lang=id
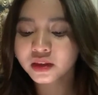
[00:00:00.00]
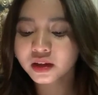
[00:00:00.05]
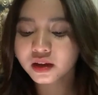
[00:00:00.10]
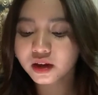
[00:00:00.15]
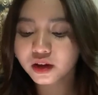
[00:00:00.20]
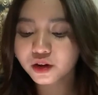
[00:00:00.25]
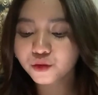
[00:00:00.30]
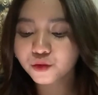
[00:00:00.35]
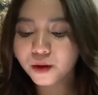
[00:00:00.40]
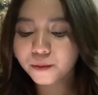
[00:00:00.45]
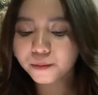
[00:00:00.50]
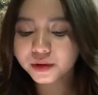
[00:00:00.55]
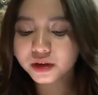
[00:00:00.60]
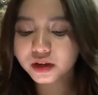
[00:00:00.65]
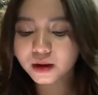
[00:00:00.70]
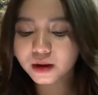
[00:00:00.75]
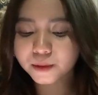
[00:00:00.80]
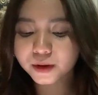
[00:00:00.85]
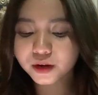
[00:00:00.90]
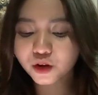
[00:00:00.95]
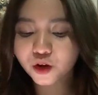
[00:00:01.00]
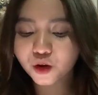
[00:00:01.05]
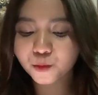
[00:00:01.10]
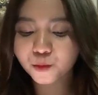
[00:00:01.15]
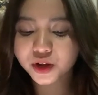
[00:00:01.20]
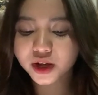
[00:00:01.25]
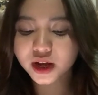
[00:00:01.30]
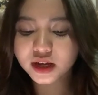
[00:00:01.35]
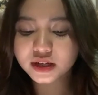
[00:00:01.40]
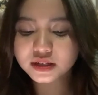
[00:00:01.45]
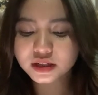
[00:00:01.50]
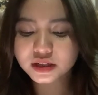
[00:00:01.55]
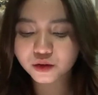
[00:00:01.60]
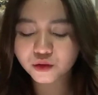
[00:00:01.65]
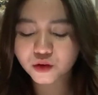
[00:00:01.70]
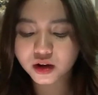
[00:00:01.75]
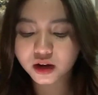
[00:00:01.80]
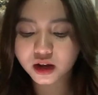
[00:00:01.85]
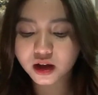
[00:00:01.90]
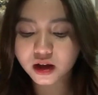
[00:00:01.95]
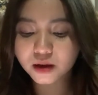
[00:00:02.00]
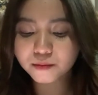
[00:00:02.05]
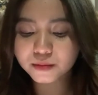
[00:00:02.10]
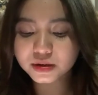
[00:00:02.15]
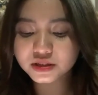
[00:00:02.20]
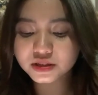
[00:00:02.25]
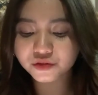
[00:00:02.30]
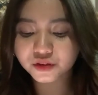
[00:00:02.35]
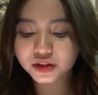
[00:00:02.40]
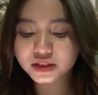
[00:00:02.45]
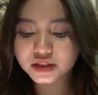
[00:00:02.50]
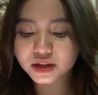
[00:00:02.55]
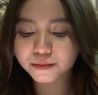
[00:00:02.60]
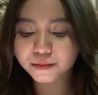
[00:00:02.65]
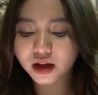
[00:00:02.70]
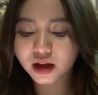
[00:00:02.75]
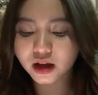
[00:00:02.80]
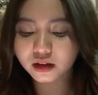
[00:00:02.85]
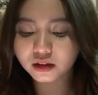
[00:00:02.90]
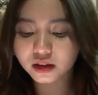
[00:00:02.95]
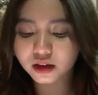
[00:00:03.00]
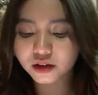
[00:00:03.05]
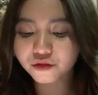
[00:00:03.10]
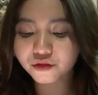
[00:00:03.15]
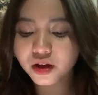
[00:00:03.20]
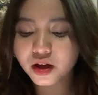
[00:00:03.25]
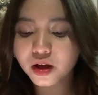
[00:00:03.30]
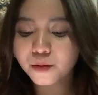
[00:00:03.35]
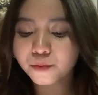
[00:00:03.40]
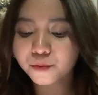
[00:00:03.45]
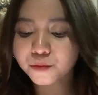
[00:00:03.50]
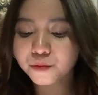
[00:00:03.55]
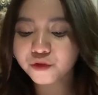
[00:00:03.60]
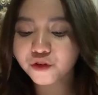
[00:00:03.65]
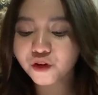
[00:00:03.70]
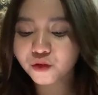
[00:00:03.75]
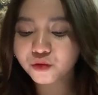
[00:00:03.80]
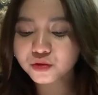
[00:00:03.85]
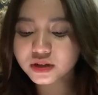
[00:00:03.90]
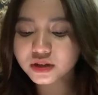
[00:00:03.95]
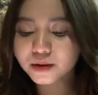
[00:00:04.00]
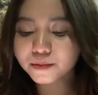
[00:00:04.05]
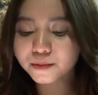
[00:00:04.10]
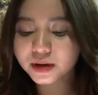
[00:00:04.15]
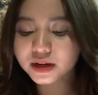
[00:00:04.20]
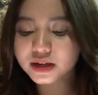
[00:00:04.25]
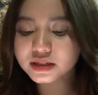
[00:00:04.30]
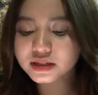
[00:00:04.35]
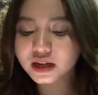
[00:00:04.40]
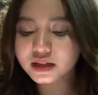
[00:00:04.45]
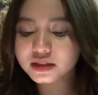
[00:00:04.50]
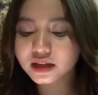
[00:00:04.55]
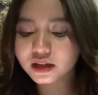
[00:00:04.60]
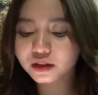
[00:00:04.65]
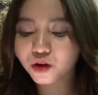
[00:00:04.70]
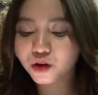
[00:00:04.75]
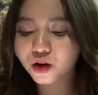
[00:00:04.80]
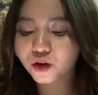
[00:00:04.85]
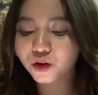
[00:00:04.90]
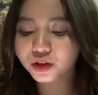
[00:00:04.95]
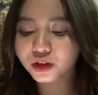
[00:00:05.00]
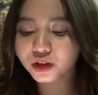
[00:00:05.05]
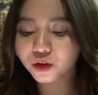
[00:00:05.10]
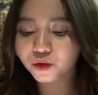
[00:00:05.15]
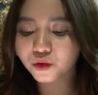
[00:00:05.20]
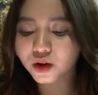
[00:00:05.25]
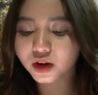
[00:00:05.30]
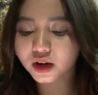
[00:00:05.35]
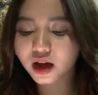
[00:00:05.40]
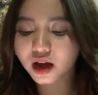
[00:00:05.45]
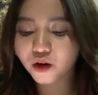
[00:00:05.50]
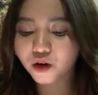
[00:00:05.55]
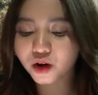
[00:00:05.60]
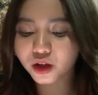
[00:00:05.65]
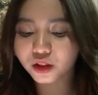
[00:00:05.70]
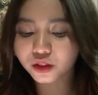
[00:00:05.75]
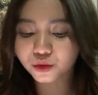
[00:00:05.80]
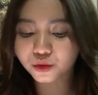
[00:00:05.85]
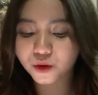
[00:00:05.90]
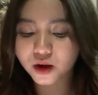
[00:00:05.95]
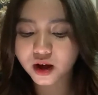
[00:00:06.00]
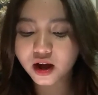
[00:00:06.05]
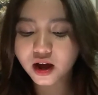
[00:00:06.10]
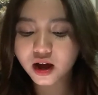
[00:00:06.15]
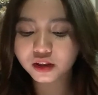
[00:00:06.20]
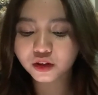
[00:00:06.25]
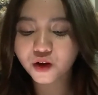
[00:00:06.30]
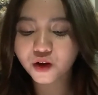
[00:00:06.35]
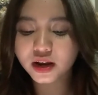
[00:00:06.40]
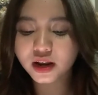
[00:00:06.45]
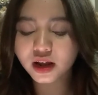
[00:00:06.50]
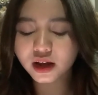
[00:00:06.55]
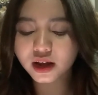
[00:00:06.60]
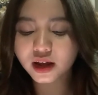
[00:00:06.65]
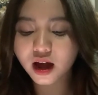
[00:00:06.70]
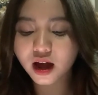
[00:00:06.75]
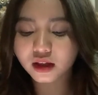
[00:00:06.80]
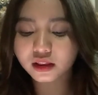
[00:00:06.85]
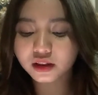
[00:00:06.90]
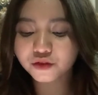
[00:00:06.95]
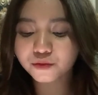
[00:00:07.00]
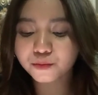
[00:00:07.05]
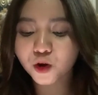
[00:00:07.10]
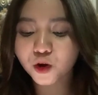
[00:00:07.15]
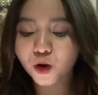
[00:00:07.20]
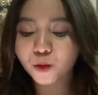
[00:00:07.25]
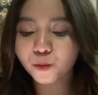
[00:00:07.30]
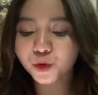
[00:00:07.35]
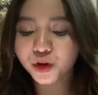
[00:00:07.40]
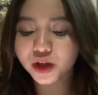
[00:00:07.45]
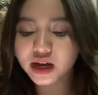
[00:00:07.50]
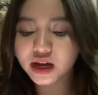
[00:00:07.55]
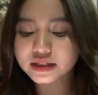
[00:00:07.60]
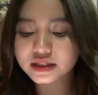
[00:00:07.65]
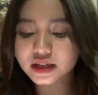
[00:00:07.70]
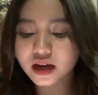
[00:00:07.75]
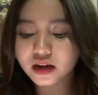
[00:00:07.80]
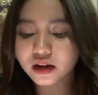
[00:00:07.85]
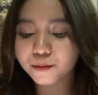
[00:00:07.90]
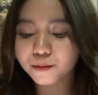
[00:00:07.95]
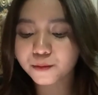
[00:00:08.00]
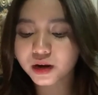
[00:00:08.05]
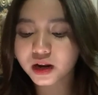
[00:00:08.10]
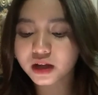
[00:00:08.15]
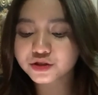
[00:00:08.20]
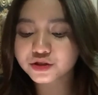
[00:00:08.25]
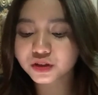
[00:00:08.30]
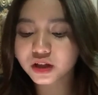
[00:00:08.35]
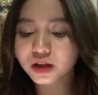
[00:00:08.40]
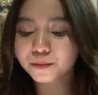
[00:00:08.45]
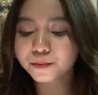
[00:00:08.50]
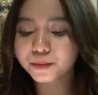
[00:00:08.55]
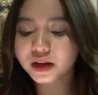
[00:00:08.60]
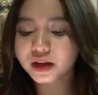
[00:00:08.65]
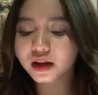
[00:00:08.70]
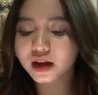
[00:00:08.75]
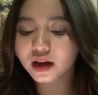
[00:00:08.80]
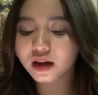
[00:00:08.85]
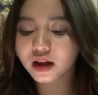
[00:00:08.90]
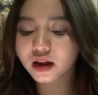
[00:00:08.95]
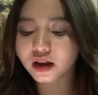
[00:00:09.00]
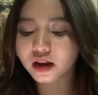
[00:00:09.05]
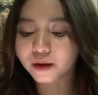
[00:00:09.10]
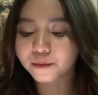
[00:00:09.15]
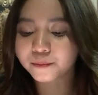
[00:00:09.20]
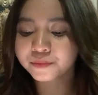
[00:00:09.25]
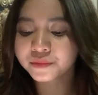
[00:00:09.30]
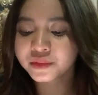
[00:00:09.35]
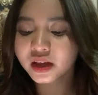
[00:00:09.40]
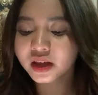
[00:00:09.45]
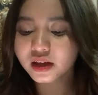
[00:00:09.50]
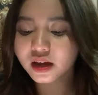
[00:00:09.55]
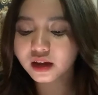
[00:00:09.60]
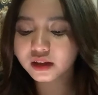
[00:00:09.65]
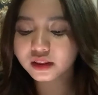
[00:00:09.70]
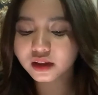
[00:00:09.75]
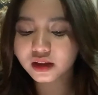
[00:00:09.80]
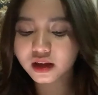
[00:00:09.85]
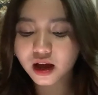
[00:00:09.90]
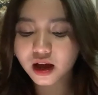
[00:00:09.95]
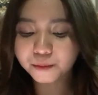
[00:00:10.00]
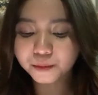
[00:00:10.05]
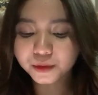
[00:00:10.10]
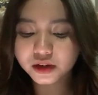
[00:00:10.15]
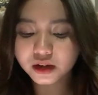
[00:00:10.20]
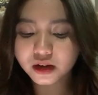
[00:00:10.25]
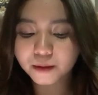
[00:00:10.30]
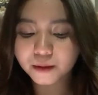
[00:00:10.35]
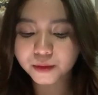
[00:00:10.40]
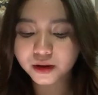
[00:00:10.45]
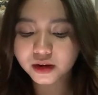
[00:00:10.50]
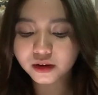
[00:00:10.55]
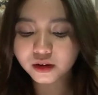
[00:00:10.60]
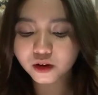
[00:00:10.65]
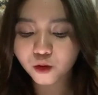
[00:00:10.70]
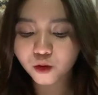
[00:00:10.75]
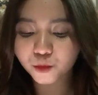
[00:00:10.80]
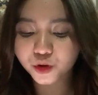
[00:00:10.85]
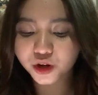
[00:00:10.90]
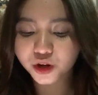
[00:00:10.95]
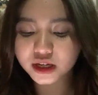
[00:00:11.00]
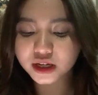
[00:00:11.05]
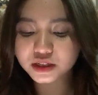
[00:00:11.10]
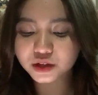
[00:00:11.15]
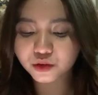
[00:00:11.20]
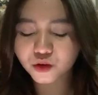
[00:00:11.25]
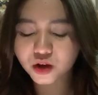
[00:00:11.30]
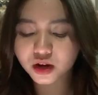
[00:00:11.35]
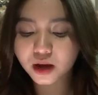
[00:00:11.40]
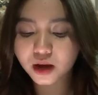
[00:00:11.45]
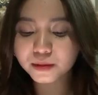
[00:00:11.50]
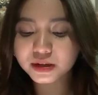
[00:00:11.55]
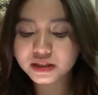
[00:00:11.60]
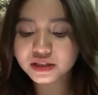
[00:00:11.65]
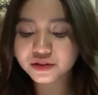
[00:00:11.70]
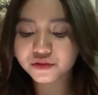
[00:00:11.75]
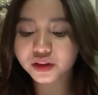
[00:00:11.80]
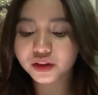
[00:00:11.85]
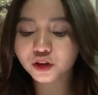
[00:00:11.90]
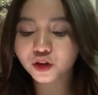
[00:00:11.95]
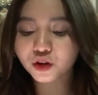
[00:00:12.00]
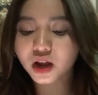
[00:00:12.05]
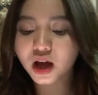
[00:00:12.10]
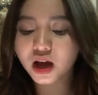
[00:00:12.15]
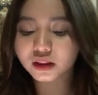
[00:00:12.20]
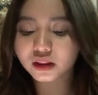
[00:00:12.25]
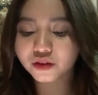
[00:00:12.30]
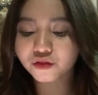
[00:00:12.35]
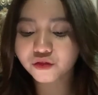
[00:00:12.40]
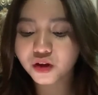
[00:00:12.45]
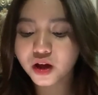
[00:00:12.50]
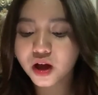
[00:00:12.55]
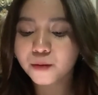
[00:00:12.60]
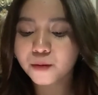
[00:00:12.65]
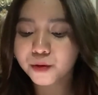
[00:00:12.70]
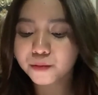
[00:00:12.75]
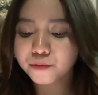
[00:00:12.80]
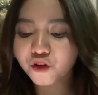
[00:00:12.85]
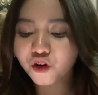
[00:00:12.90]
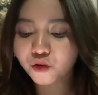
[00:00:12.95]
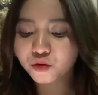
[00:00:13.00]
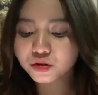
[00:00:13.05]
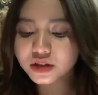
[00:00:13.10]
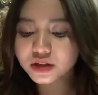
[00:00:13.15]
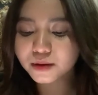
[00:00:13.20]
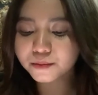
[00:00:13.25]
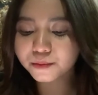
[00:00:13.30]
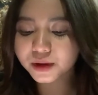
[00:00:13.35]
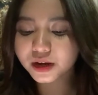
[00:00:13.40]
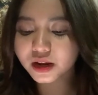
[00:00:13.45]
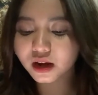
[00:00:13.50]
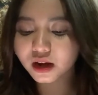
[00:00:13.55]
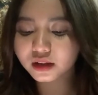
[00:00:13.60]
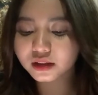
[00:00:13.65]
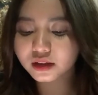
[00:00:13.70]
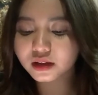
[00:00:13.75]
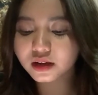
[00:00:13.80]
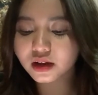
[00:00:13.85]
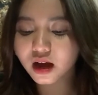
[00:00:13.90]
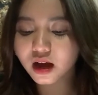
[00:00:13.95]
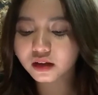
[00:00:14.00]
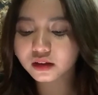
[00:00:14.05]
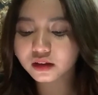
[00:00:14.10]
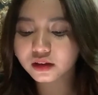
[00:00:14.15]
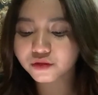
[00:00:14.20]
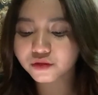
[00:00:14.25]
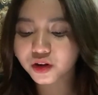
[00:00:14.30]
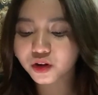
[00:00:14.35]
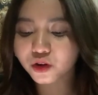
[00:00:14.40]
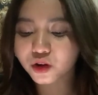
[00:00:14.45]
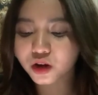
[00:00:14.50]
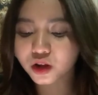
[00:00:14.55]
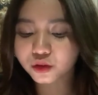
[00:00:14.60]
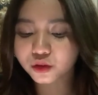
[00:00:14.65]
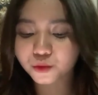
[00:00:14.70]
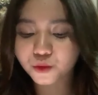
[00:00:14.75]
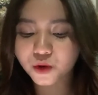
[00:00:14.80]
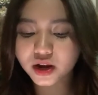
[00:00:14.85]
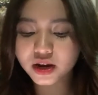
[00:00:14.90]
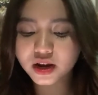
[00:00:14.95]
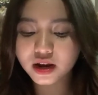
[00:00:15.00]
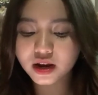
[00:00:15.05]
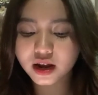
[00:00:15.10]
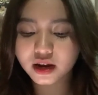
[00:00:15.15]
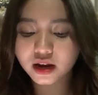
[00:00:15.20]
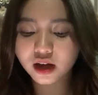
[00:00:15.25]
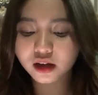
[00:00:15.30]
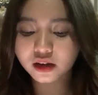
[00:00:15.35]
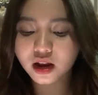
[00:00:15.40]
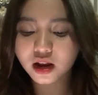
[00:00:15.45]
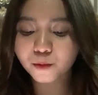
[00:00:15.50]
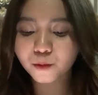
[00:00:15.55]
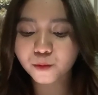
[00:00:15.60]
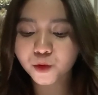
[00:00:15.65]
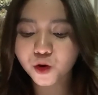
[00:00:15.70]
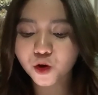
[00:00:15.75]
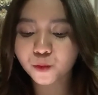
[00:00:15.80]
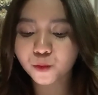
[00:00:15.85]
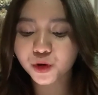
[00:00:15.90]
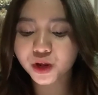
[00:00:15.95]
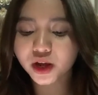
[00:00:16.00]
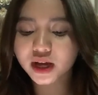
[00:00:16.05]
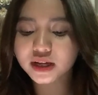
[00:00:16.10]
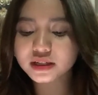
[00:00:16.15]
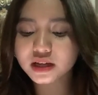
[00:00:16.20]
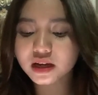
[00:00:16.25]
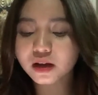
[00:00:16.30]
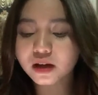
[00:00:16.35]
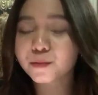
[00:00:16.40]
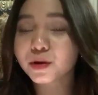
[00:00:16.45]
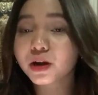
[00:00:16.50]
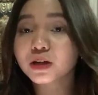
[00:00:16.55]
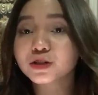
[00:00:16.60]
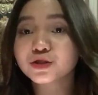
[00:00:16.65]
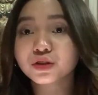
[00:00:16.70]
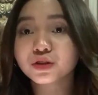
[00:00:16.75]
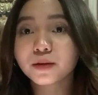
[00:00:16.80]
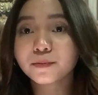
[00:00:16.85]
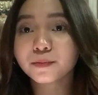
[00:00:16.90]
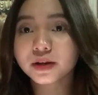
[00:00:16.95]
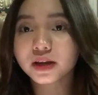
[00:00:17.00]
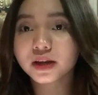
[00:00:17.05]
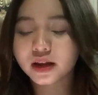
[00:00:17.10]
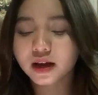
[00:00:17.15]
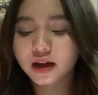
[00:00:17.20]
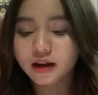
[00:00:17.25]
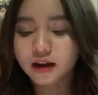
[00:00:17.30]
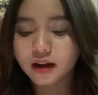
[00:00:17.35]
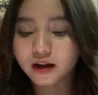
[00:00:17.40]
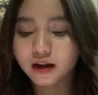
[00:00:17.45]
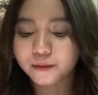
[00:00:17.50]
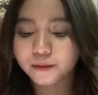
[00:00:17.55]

Kedua, penerapan komunikasi keluarga bersifat semi-aktif, memfokuskan pada salah satu anggota keluarga orang tua atau anak yang aktif mengkomunikasikan keberlanjutan pendidikan anak. Yang ketiga, penerapan komunikasi keluarga bersifat non-aktif, memfokuskan pada ketidakaktifan orang tua dan anak dalam mengkomunikasikan keberlanjutan pendidikan anak.